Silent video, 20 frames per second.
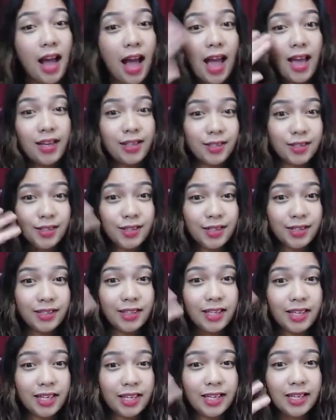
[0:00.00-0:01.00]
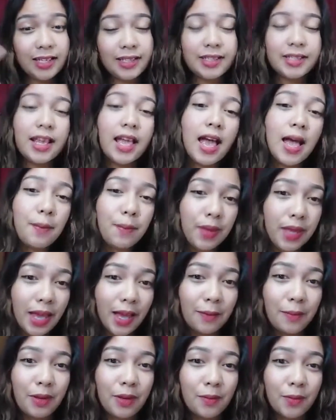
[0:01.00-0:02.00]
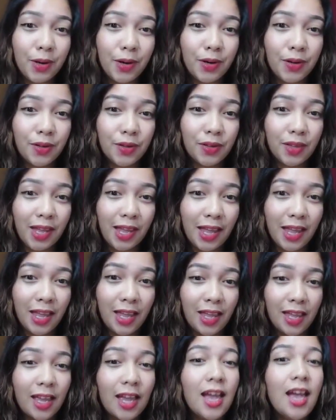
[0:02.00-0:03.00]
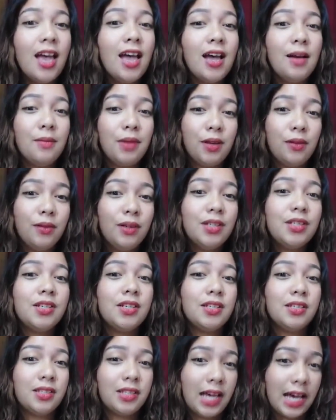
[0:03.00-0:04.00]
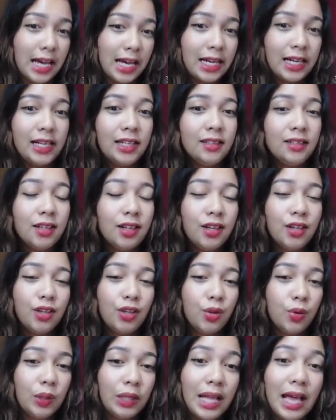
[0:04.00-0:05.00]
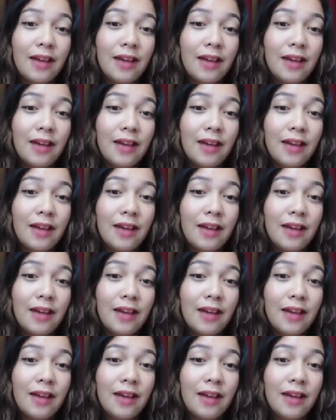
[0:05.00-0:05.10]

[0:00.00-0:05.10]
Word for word: Hi, Sir Tix! Happy, happy birthday! My wish is that you will